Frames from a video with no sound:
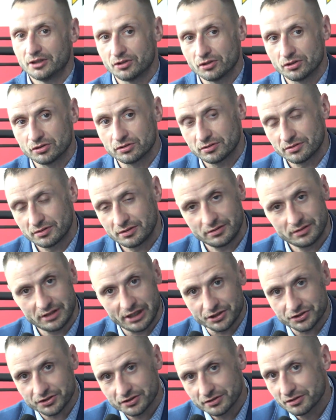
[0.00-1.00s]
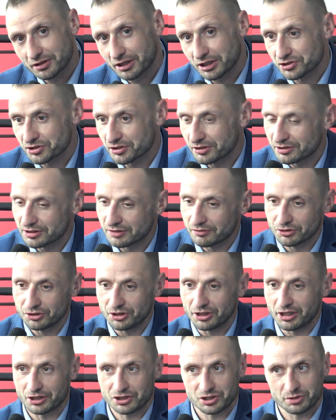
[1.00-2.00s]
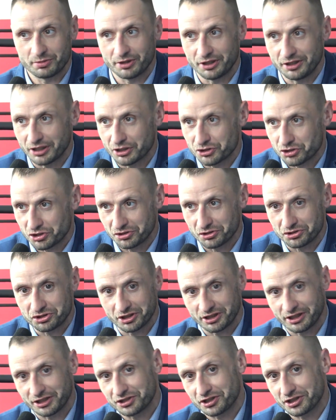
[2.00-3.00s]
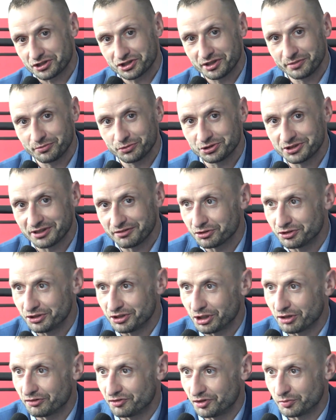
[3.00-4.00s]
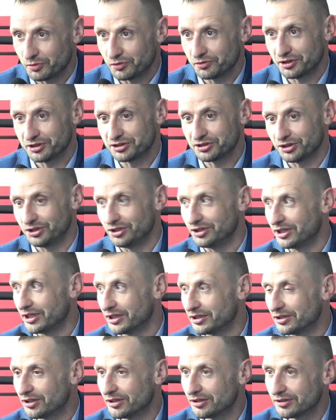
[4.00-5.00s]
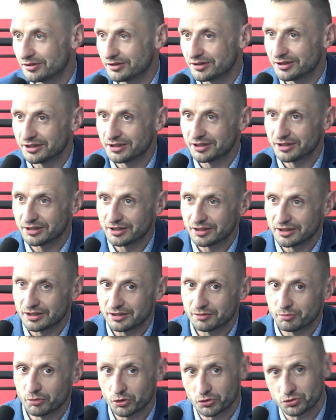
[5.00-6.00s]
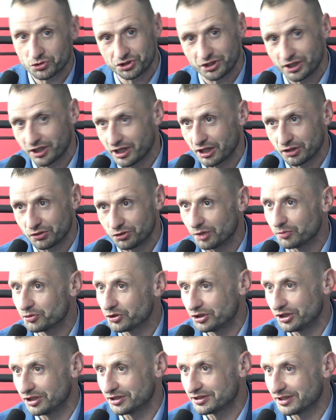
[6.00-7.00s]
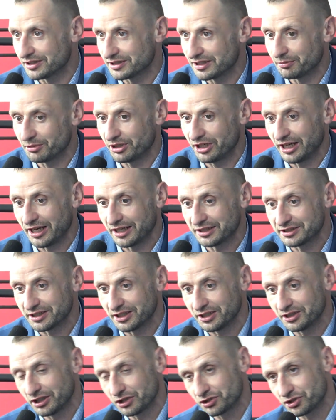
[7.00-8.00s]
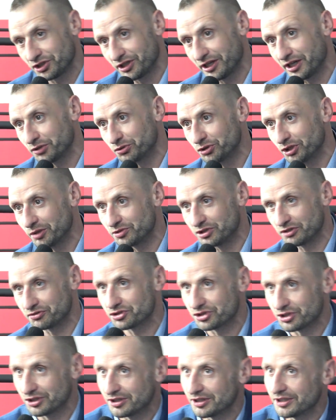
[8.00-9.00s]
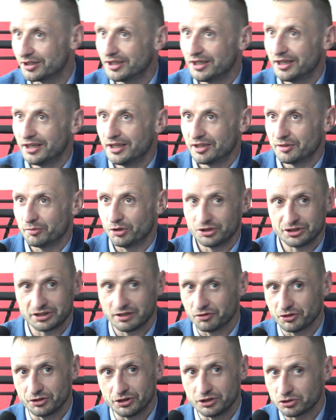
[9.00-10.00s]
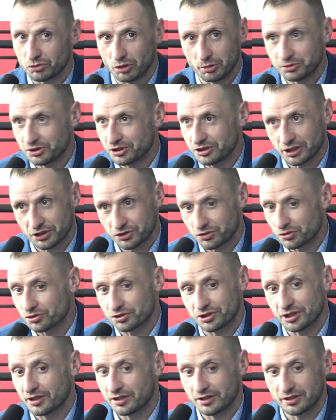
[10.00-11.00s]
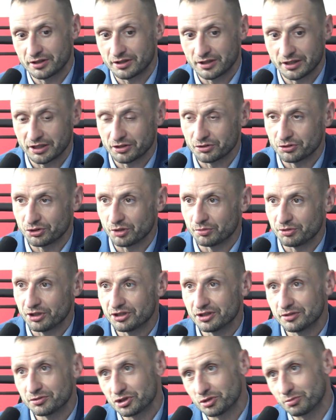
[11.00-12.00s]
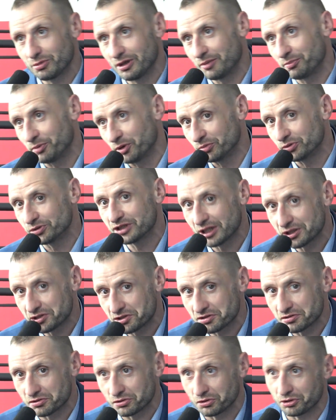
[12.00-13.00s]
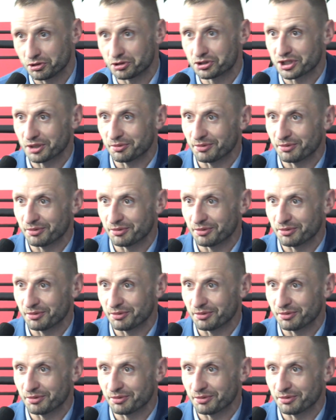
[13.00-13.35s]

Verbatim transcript: Nie, to każdy, do każdego zawodnika trzeba inaczej docierać, każdemu zawodnikowi mówię co innego, e, bo różnie reagują, to nie jest ta sama reakcja, inaczej reagują dziewczyny, moi zawodnicy, chłopcy też różnie reagują, jednych trzeba pobudzać, drugich